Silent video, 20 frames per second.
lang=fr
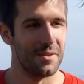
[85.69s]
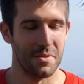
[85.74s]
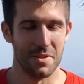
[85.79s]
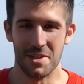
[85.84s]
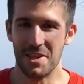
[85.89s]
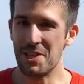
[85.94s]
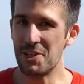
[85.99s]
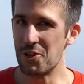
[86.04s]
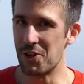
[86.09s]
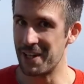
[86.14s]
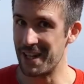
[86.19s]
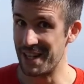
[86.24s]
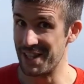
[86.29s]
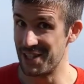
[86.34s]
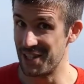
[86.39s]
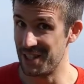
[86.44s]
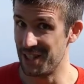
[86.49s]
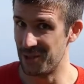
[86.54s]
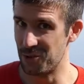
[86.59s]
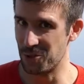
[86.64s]
des organes
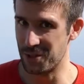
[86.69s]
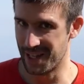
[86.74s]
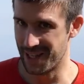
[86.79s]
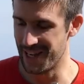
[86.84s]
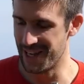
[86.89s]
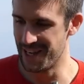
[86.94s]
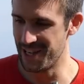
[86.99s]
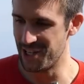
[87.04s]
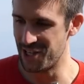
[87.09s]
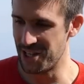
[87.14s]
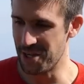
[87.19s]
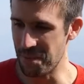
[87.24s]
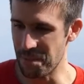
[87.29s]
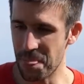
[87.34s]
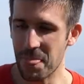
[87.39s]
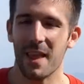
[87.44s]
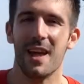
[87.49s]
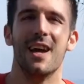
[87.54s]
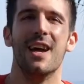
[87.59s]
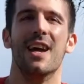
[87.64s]
génitaux très légers
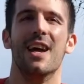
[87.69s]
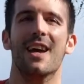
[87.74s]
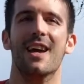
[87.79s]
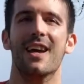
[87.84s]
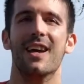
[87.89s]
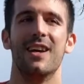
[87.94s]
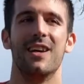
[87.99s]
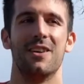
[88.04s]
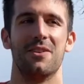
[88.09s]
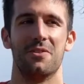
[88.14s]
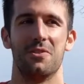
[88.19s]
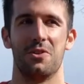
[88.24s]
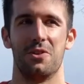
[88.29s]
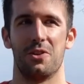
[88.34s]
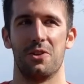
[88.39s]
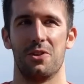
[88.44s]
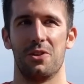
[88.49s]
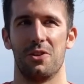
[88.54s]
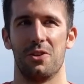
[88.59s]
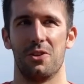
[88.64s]
et
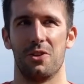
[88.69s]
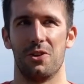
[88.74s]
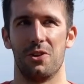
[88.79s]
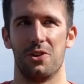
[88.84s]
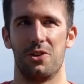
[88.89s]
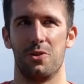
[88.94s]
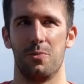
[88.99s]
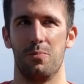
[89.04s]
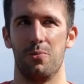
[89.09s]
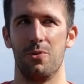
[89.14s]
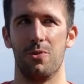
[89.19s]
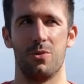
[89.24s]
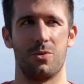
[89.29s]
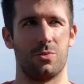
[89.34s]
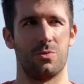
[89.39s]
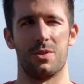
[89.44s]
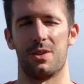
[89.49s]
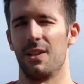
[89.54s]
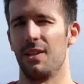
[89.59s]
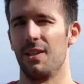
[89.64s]
je peux le
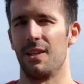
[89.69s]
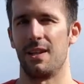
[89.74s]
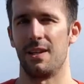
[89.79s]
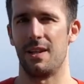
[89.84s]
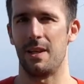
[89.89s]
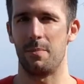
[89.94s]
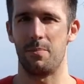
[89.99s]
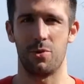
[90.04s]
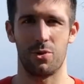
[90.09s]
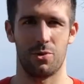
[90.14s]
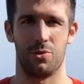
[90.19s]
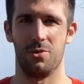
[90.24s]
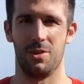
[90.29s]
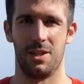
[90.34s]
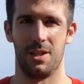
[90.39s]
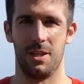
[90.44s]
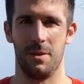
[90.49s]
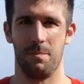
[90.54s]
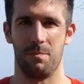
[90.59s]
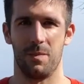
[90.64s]
conseiller à n'importe
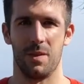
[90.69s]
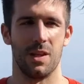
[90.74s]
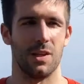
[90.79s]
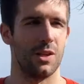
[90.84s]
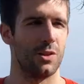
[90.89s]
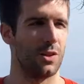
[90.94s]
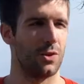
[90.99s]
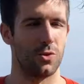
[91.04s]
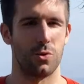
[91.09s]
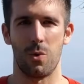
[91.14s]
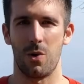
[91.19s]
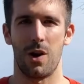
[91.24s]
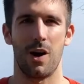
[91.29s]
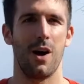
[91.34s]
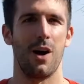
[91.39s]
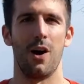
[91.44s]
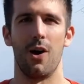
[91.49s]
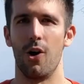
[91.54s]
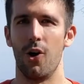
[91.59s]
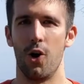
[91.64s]
qui. Toi,
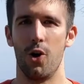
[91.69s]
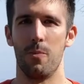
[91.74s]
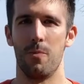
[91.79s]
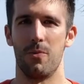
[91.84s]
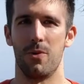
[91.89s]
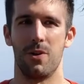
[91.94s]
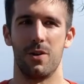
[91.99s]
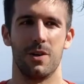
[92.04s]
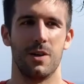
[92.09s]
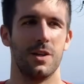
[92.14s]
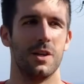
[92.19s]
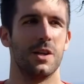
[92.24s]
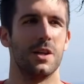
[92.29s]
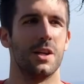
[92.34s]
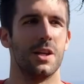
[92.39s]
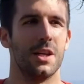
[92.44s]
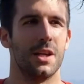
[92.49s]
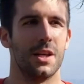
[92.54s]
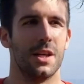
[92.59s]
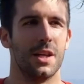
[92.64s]
homme,
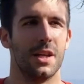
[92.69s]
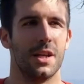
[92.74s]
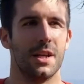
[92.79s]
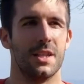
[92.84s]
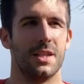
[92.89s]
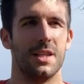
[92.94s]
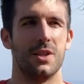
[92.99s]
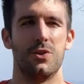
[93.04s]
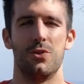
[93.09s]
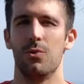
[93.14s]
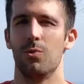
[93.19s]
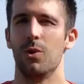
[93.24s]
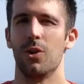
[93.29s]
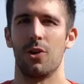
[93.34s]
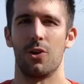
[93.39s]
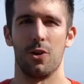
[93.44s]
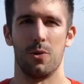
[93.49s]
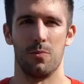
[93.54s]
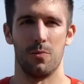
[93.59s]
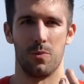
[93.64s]
si tu es
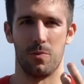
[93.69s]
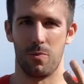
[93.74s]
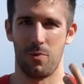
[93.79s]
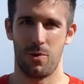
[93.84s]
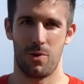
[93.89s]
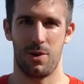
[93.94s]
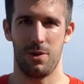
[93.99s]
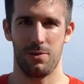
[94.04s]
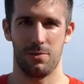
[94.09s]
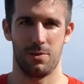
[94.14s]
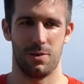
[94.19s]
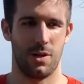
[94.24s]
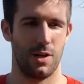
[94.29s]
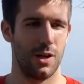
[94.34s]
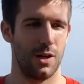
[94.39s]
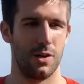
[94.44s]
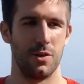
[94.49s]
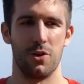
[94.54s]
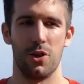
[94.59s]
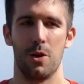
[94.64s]
comme moi,
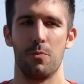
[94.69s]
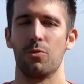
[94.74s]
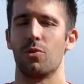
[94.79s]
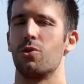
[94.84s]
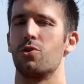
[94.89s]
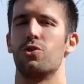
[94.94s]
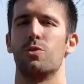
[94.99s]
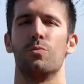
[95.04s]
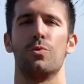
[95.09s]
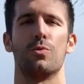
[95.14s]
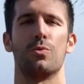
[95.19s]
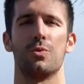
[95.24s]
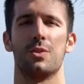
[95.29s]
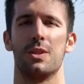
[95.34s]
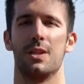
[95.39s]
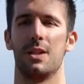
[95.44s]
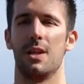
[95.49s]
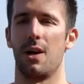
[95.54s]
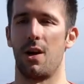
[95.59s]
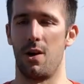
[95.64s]
un homme que je me
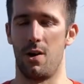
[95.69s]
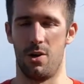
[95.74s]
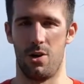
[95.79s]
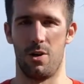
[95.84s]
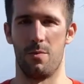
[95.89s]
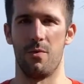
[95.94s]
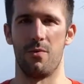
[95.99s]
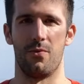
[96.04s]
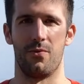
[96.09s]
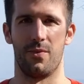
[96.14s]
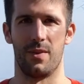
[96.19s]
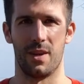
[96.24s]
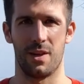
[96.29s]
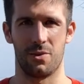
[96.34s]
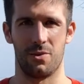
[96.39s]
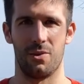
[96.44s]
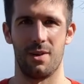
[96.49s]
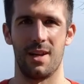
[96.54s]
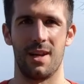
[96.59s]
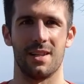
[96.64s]
considère homme, fier
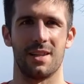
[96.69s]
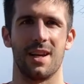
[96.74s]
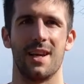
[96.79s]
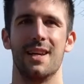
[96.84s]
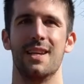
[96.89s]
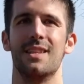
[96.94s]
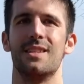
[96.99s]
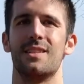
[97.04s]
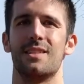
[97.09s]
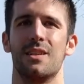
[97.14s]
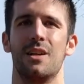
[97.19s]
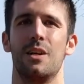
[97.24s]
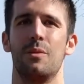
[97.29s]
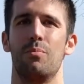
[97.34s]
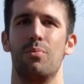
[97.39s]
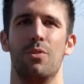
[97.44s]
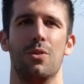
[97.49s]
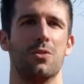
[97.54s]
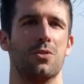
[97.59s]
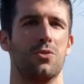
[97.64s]
de l'être et
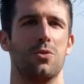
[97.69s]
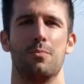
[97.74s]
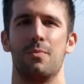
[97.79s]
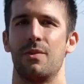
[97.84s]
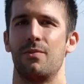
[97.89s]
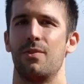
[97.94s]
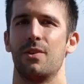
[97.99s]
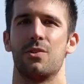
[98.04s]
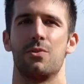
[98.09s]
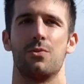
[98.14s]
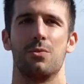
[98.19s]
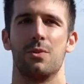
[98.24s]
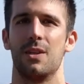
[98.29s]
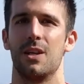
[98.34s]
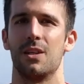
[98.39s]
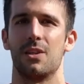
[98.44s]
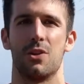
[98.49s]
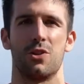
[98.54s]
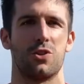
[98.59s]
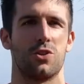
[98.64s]
simple dans ma façon
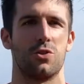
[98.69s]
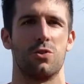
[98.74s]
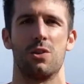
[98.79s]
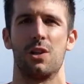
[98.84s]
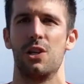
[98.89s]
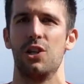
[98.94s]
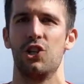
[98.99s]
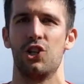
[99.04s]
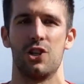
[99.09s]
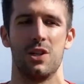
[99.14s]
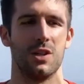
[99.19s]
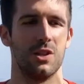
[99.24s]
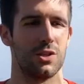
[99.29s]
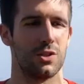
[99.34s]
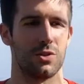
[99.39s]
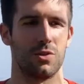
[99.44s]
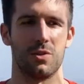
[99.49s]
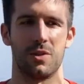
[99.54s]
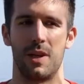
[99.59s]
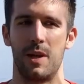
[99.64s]
d'être, sans cliché,
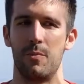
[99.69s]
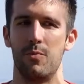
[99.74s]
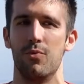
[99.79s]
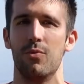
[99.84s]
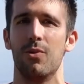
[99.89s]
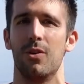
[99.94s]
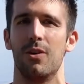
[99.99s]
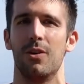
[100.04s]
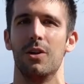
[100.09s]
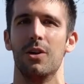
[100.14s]
sans tabou,